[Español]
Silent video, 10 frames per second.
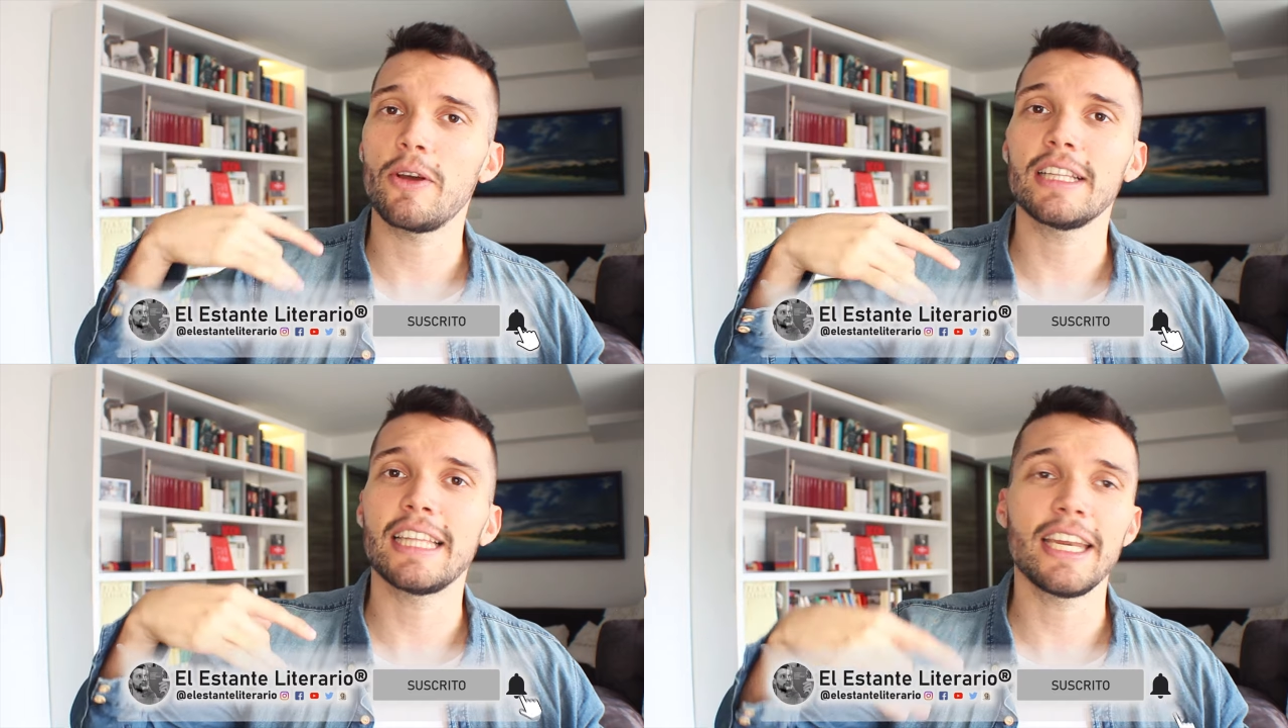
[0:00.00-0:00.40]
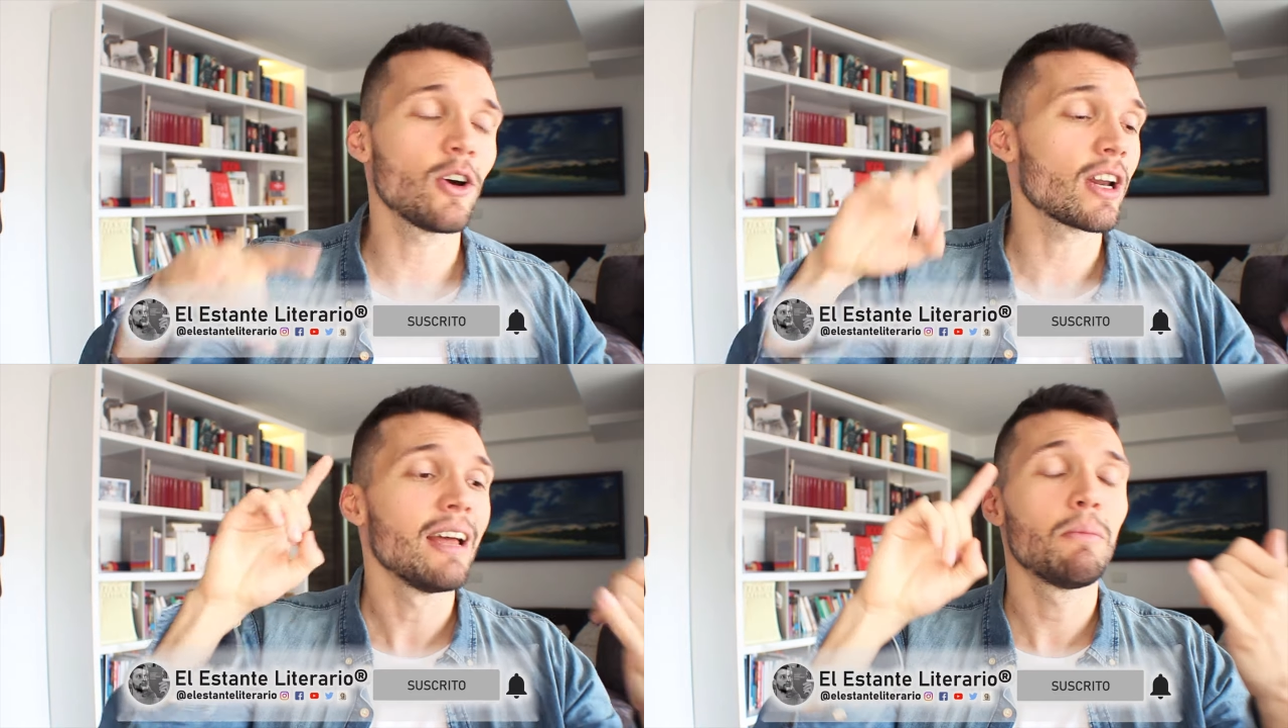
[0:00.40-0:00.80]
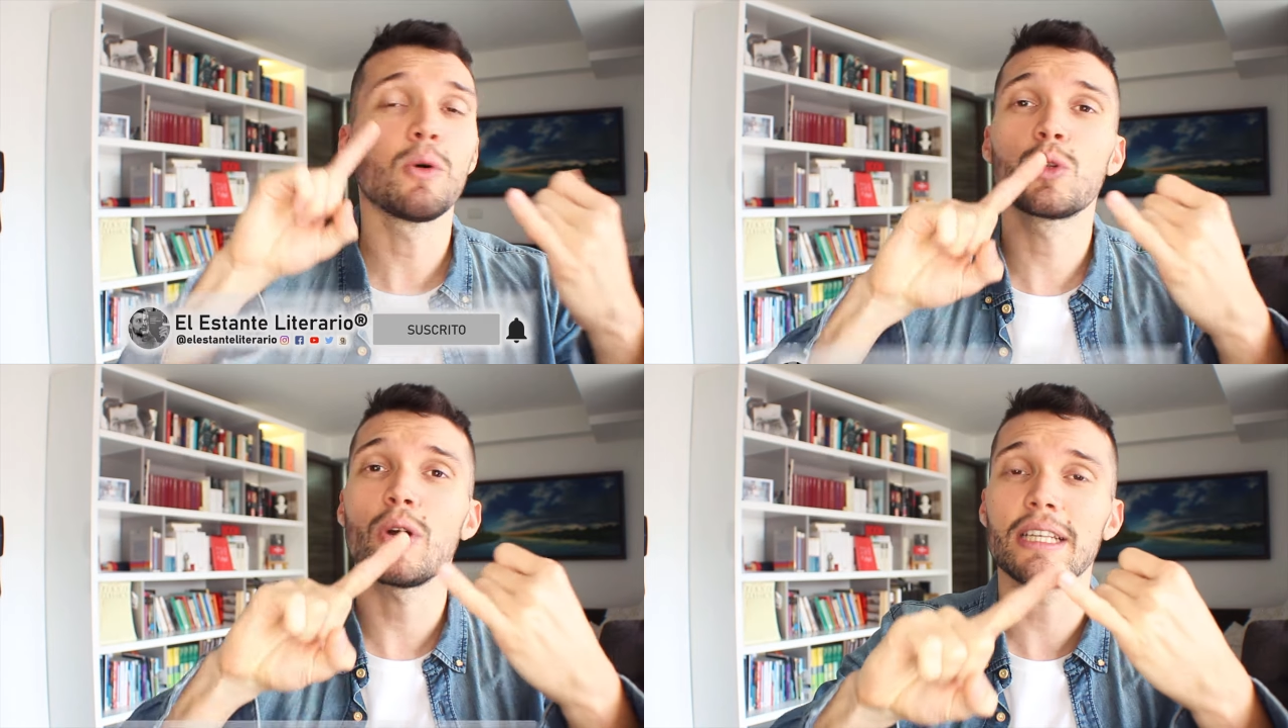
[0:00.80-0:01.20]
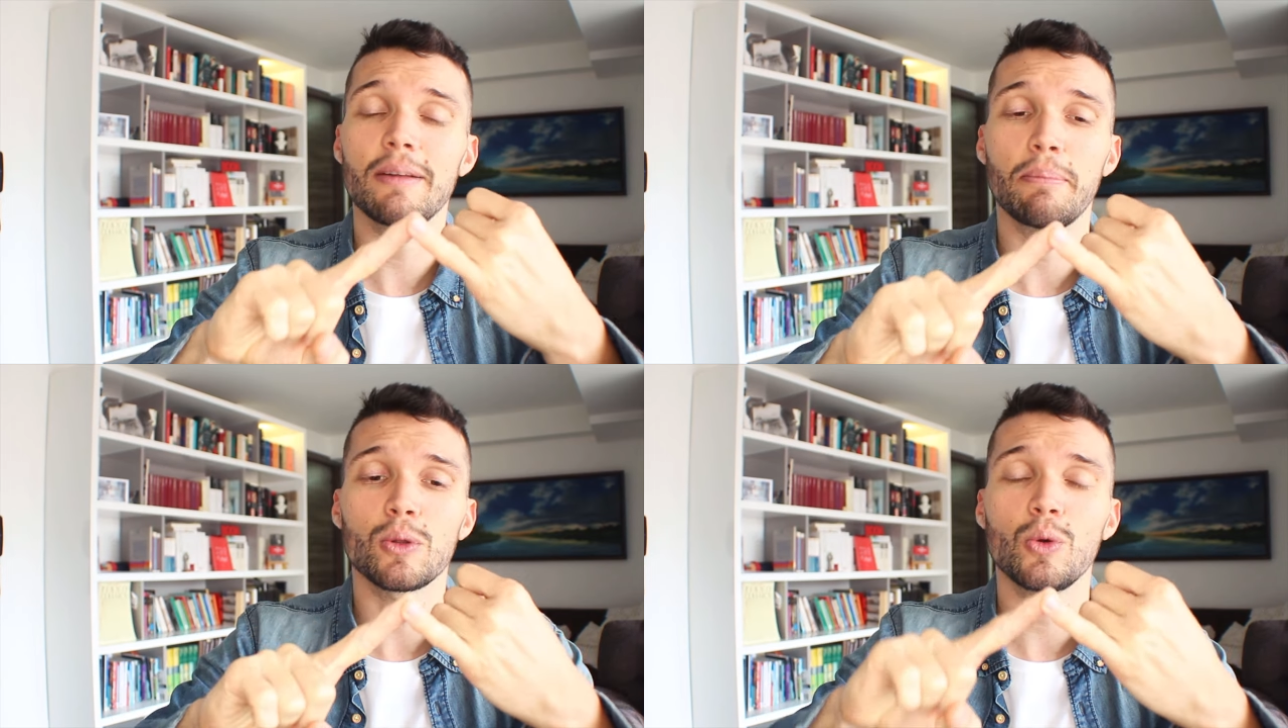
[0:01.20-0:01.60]
video anterior, booktubers
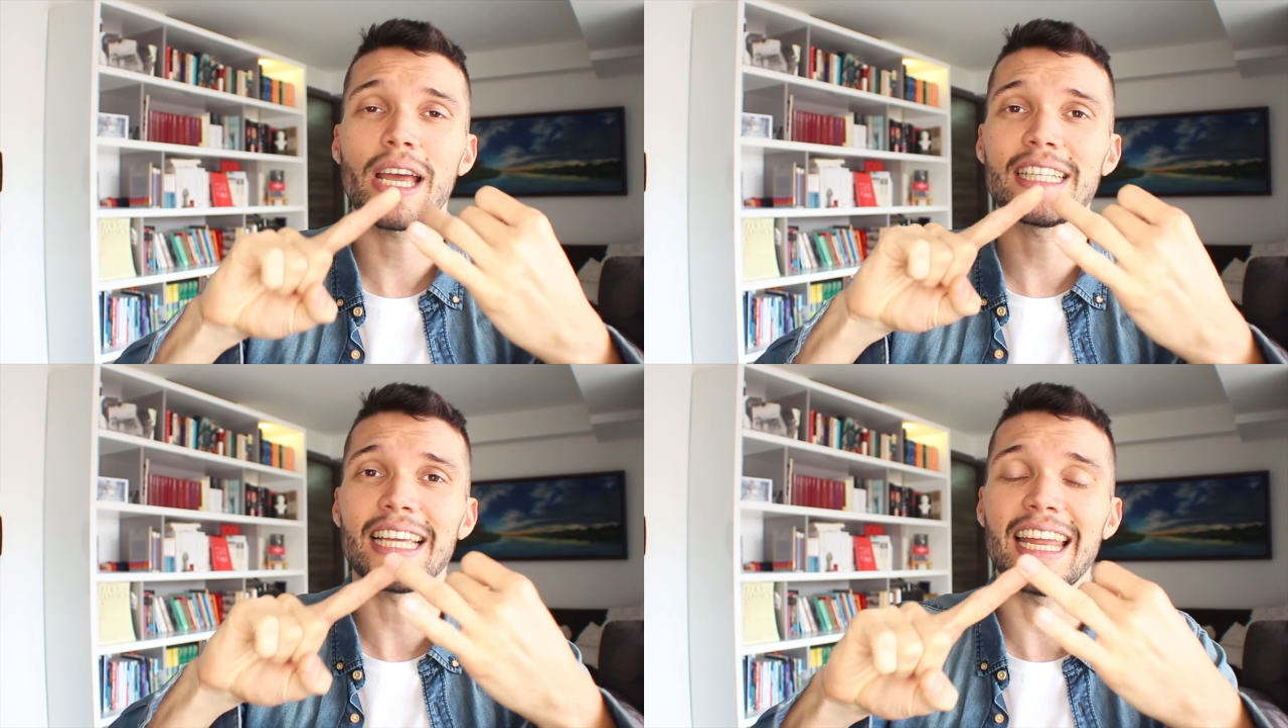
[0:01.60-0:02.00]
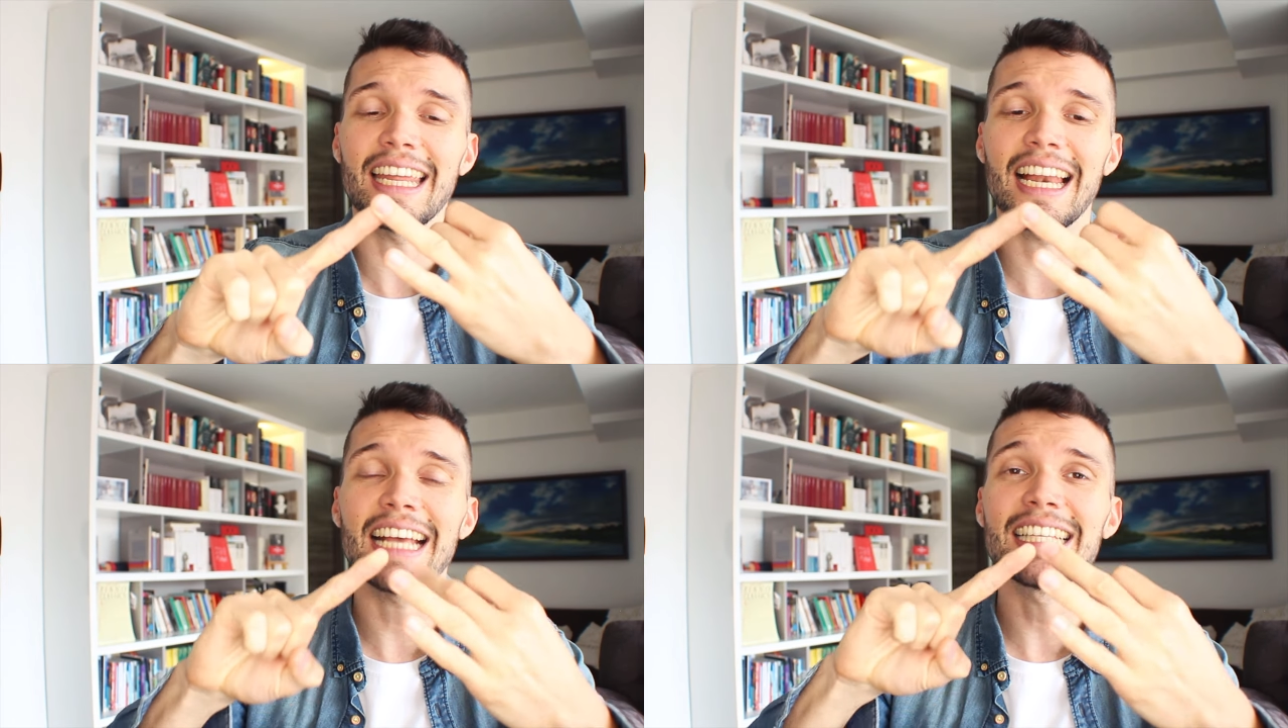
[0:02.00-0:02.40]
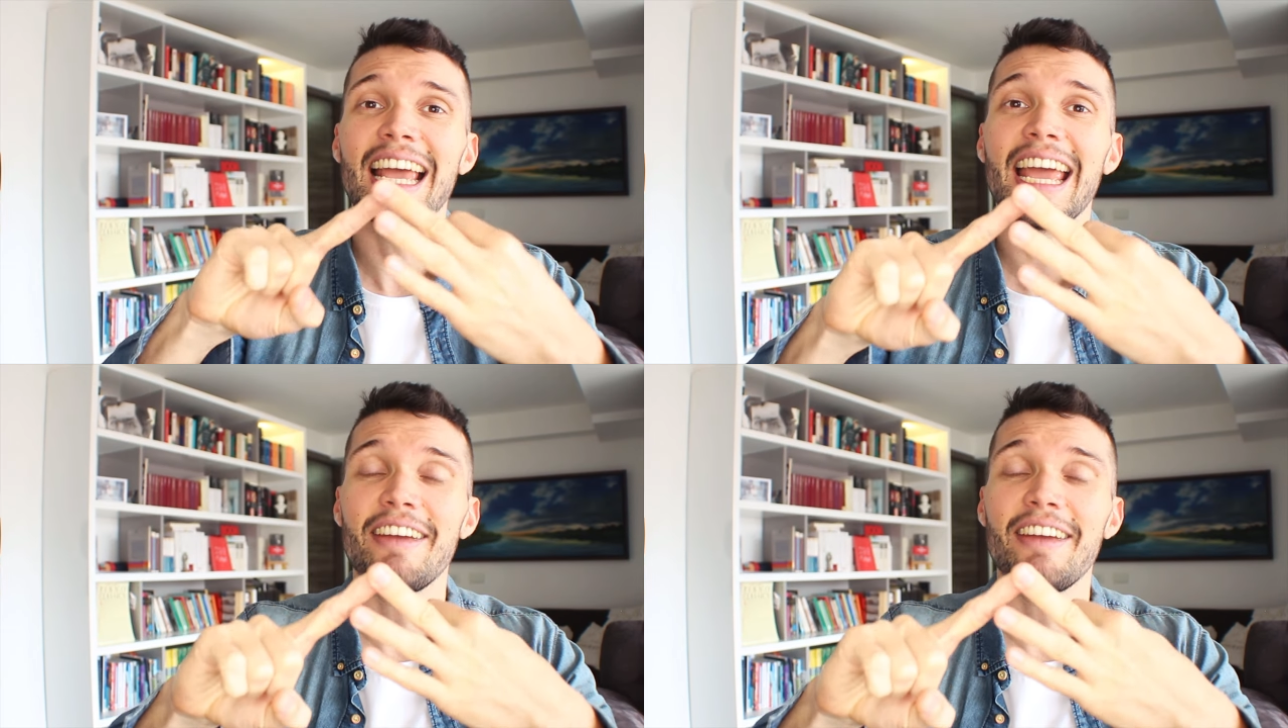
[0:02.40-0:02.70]
en portugués, en inglés,